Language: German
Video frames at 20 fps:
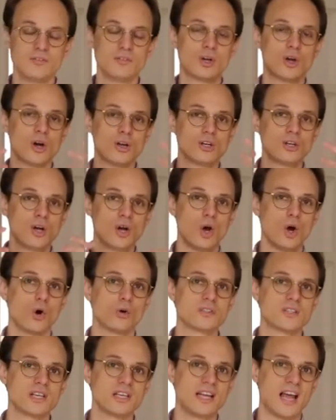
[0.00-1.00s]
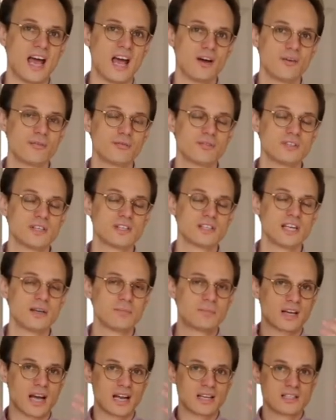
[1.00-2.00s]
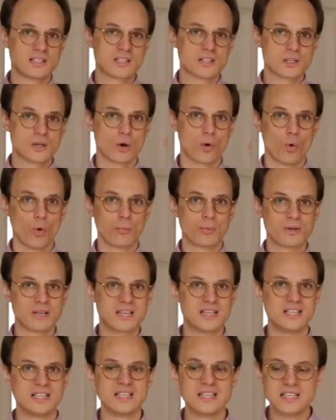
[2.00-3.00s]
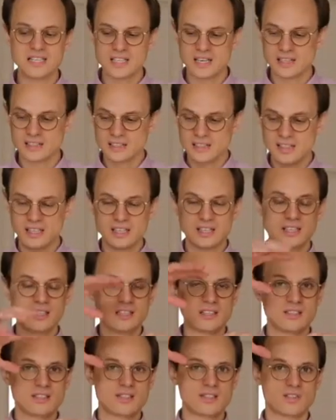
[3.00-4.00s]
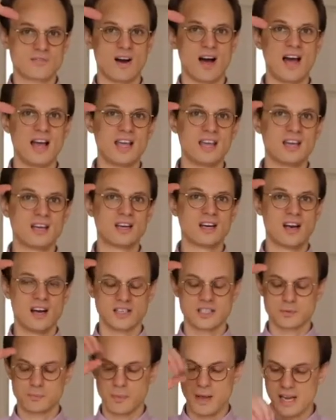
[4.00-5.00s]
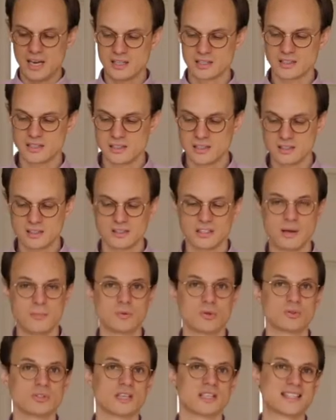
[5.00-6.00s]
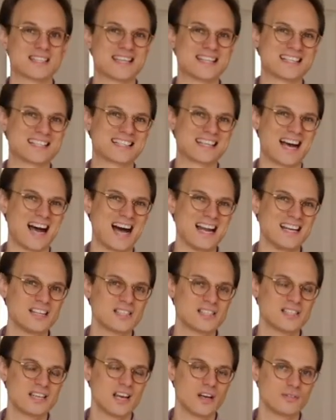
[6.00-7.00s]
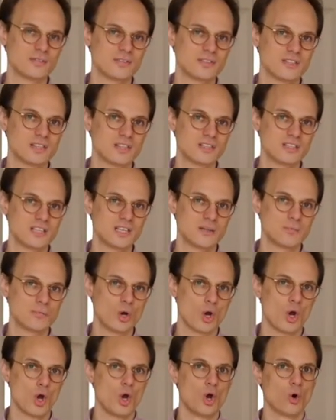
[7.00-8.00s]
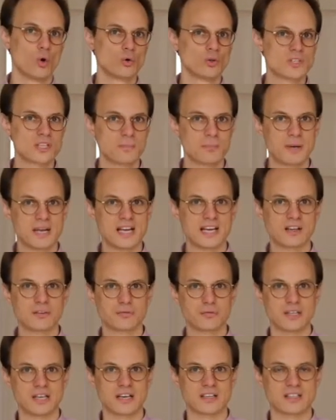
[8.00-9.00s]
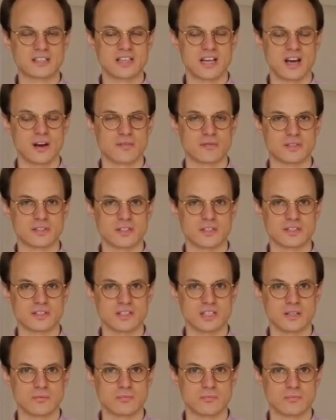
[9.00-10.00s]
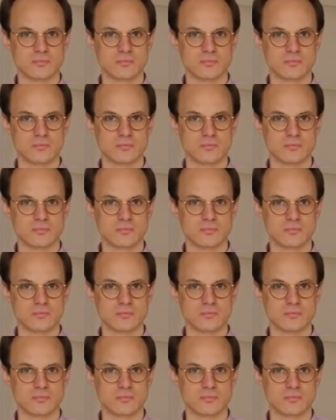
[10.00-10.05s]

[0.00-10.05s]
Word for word: Wir können unser Nervensystem ganz grob gliedern in zwei Aspekte, nämlich unser zentrales Nervensystem und unser peripheres Nervensystem.